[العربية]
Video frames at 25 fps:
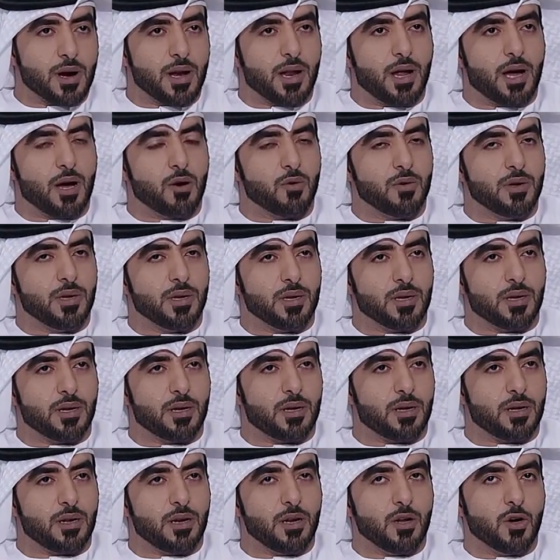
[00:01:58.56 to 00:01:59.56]
الهاوي
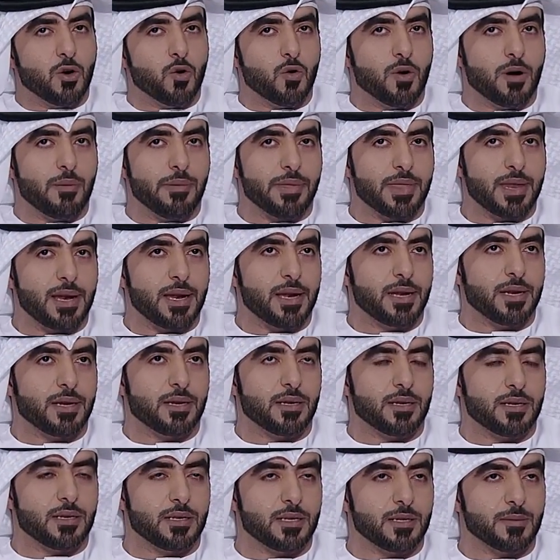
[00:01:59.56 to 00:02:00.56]
اللي هو
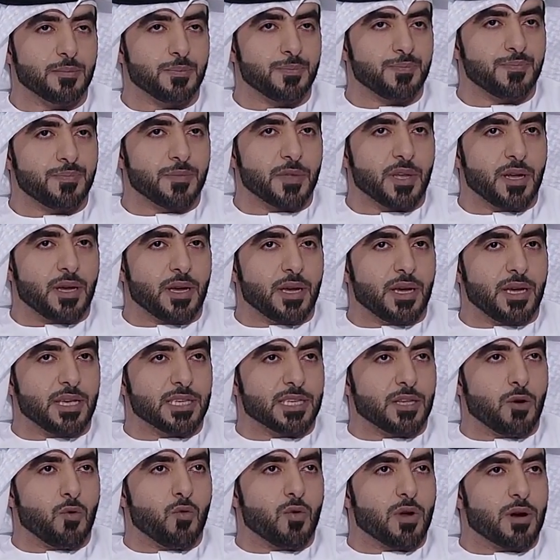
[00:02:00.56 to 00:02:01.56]
مثلا
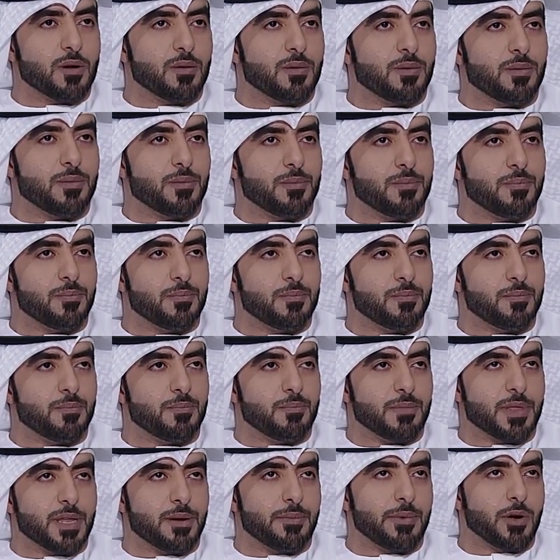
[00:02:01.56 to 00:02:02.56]
يصور
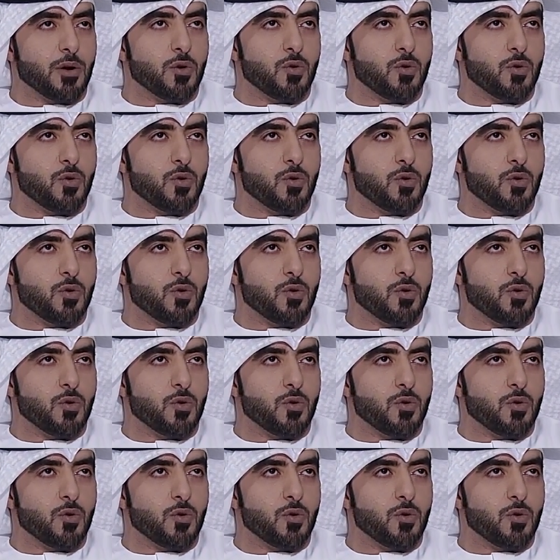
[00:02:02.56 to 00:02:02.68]
مثل ما